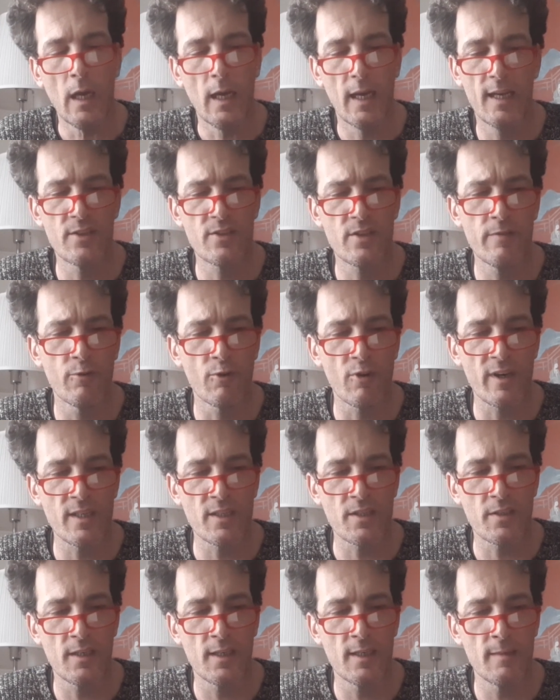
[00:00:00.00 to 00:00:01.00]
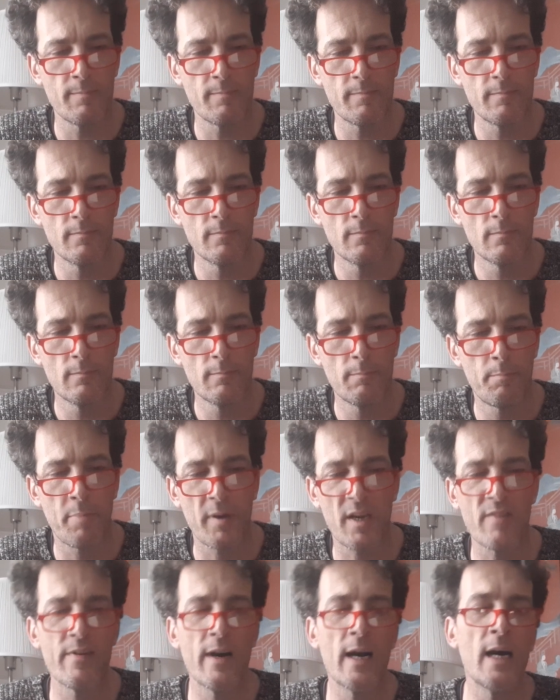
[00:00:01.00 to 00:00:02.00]
E se vorreste
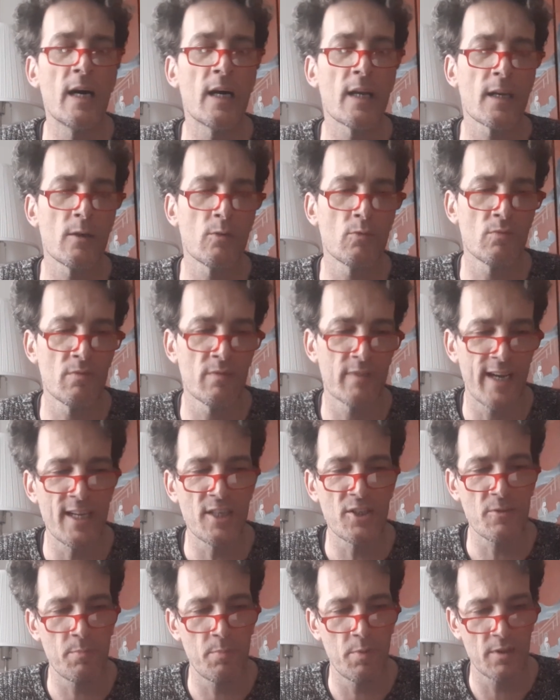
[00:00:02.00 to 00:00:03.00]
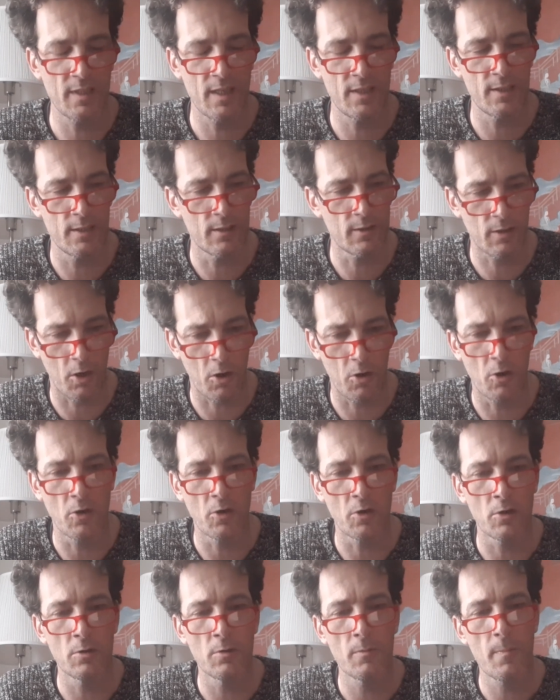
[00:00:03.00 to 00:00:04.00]
privare un despota del
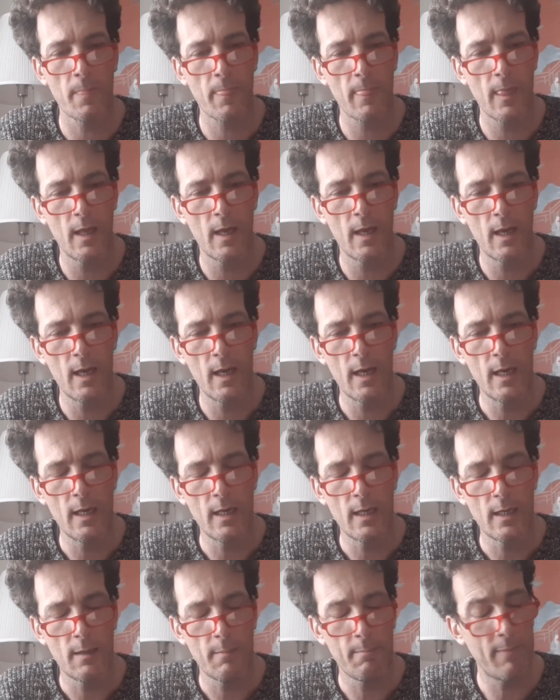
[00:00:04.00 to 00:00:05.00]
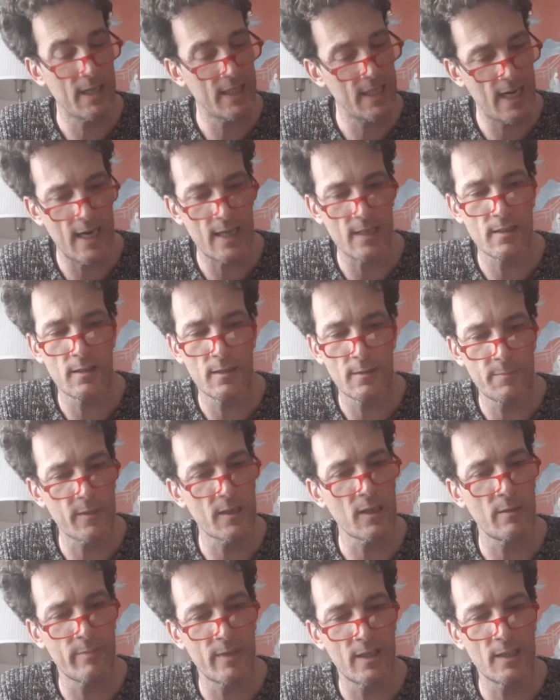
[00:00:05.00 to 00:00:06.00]
trono, badate
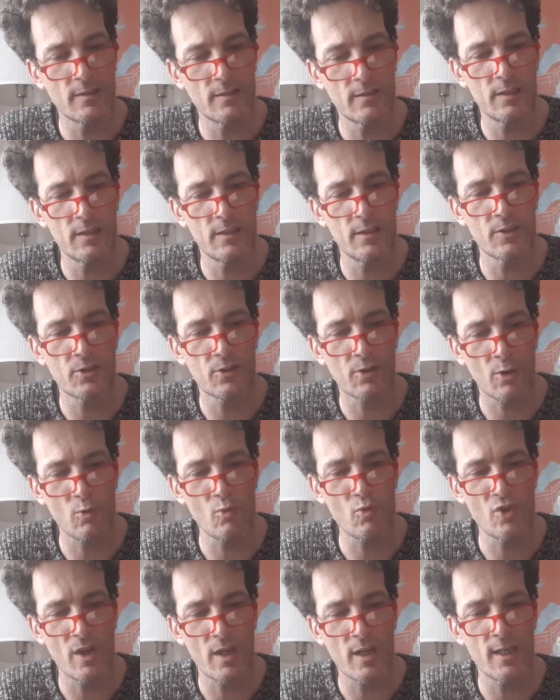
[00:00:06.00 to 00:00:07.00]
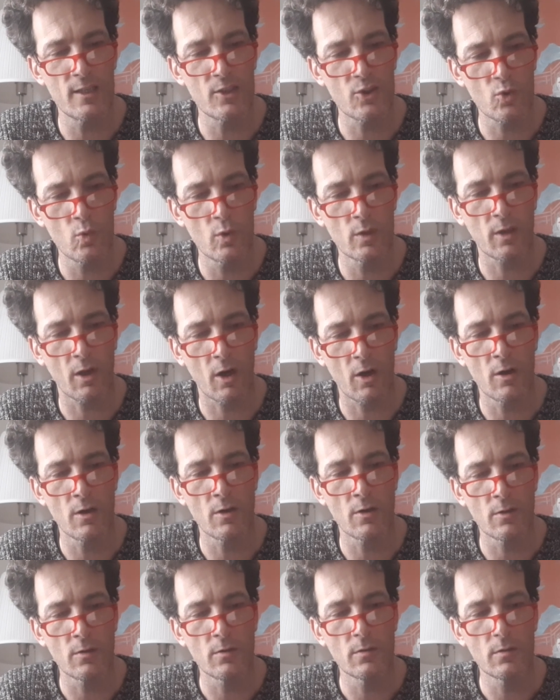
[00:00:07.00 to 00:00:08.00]
prima distruggere il suo
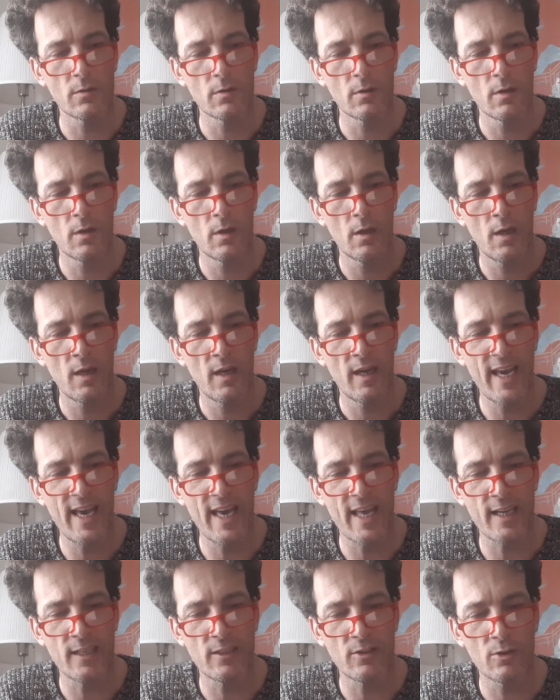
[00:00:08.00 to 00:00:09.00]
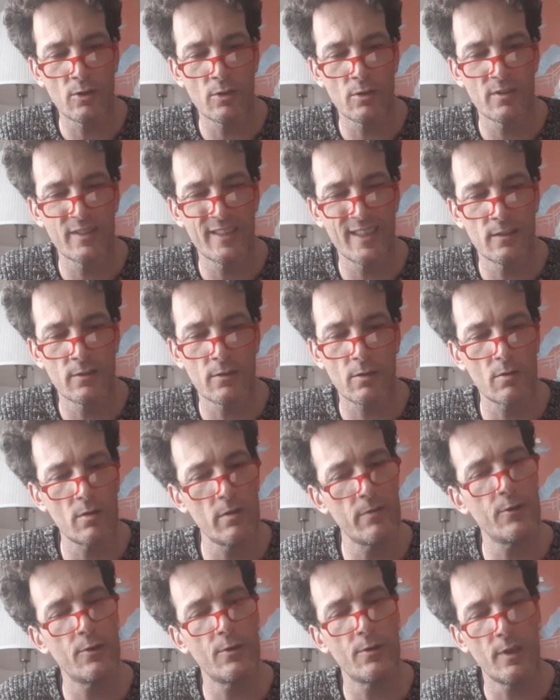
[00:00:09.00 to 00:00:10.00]
trono, eretto dentro
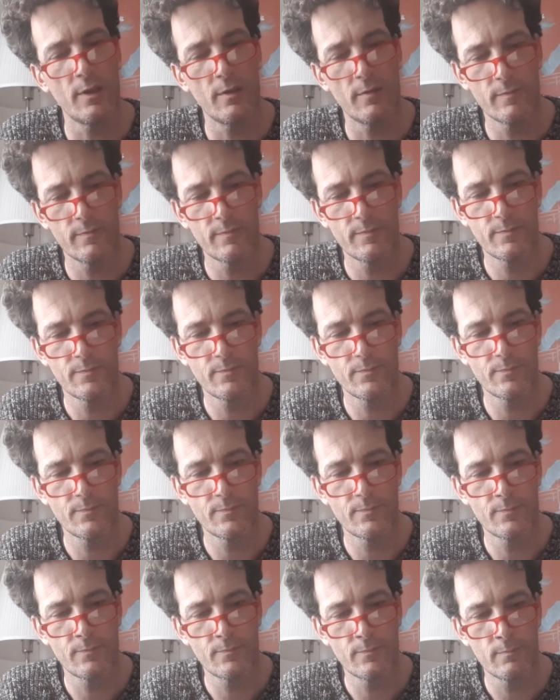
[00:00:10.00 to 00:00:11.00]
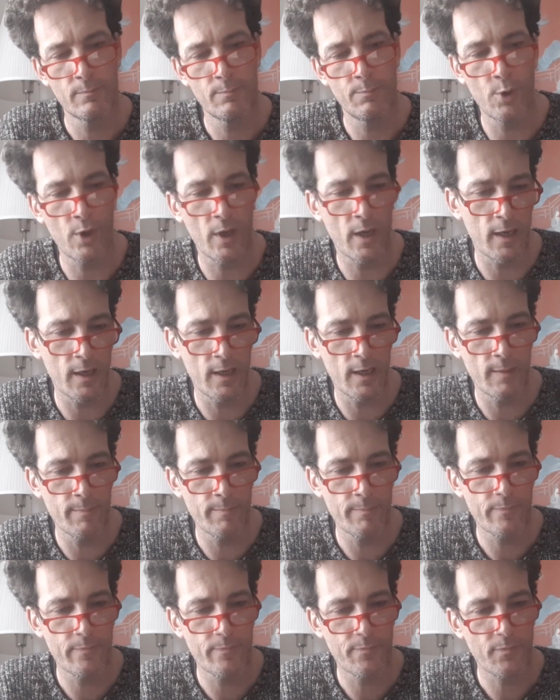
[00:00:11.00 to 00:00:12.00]
di voi,
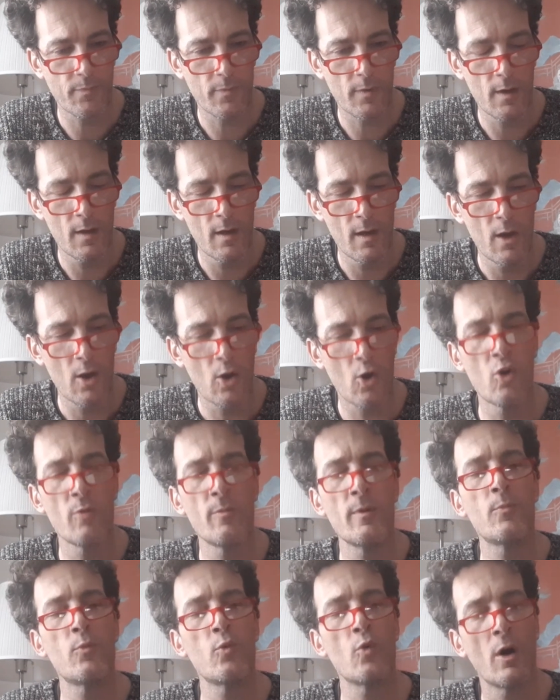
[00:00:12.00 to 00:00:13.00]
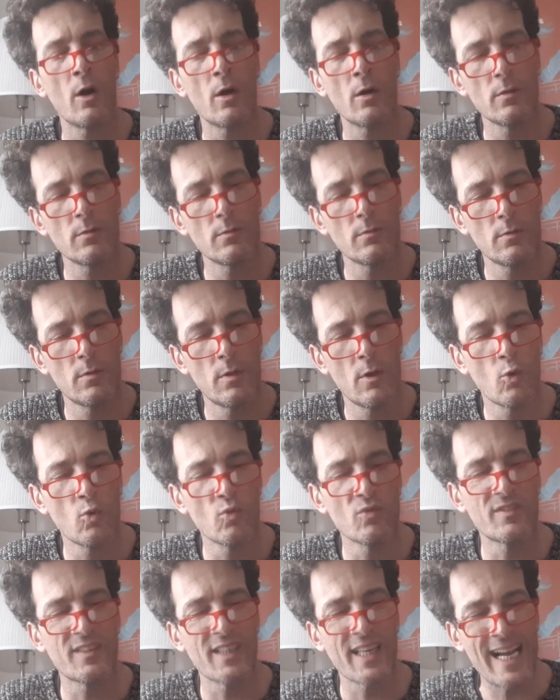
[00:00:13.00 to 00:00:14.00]
poiché come può
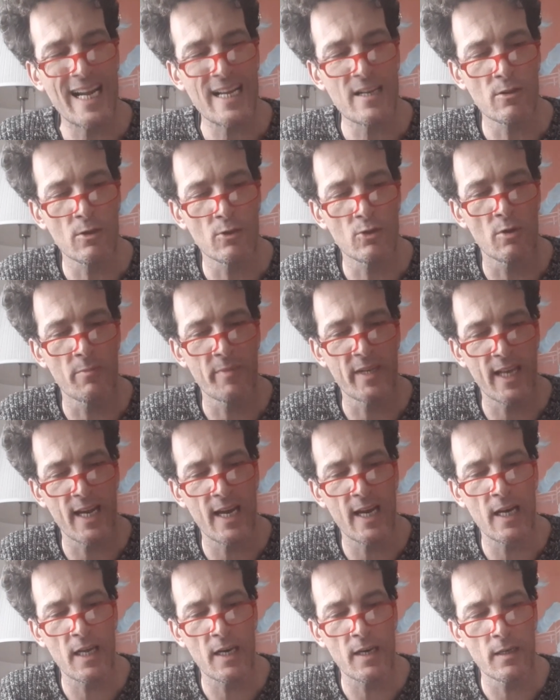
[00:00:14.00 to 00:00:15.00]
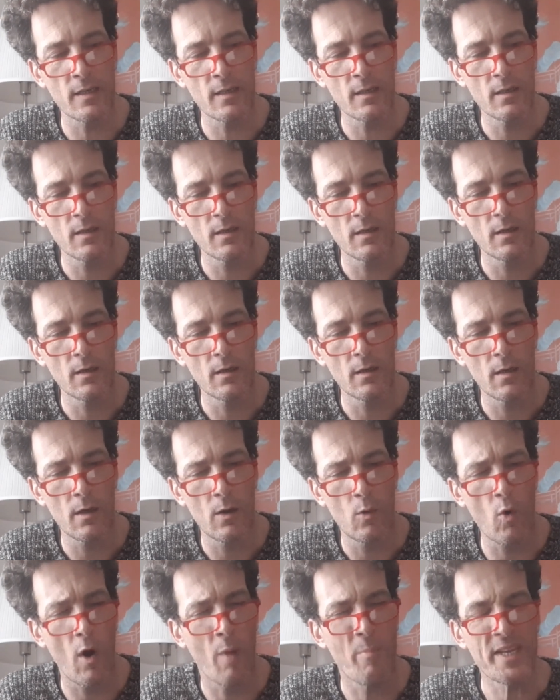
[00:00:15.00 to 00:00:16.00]
un tiranno dominare
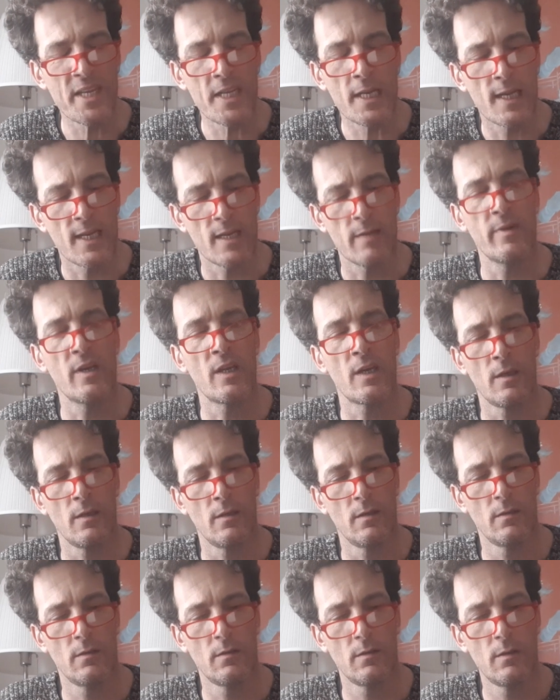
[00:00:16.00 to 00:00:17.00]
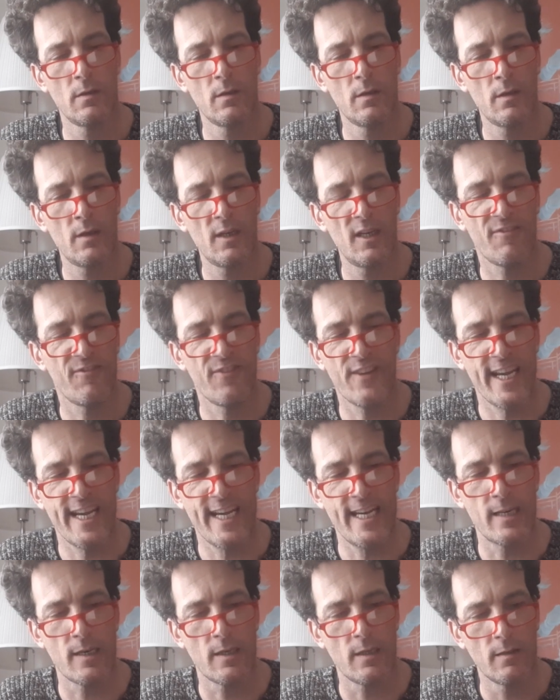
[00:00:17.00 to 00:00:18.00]
uomini liberi e
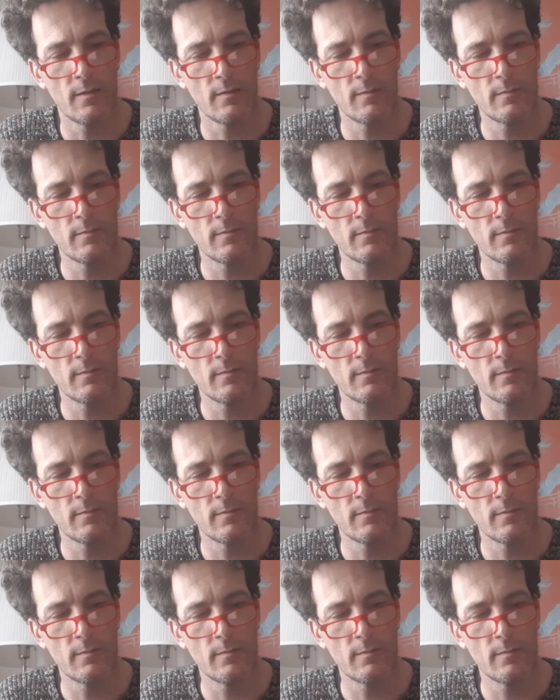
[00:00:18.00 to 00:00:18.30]
fieri,